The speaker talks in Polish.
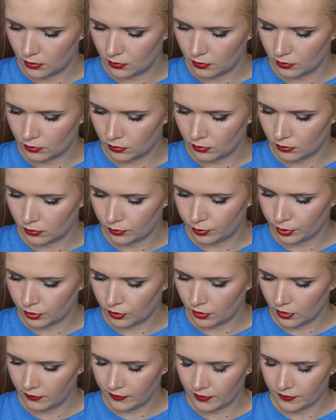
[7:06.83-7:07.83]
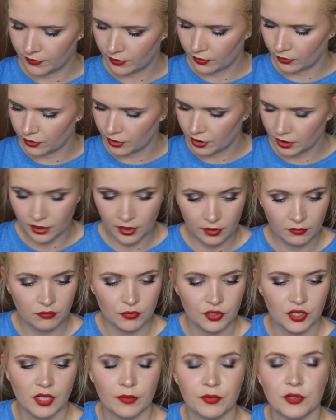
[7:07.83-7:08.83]
Mm, pudrowe wykończenie.
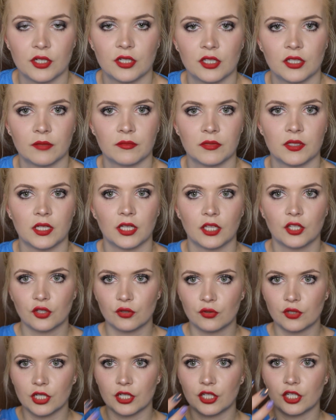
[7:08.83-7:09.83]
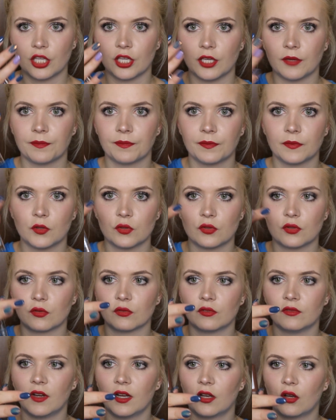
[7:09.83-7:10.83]
Może ja przeczytam z tej książeczki. Tu są
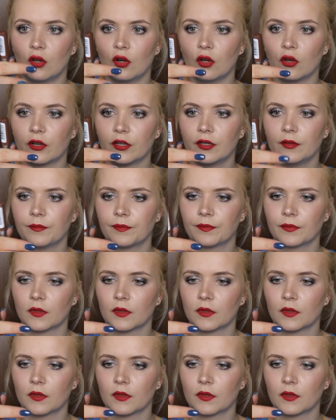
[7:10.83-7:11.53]
dwa kolory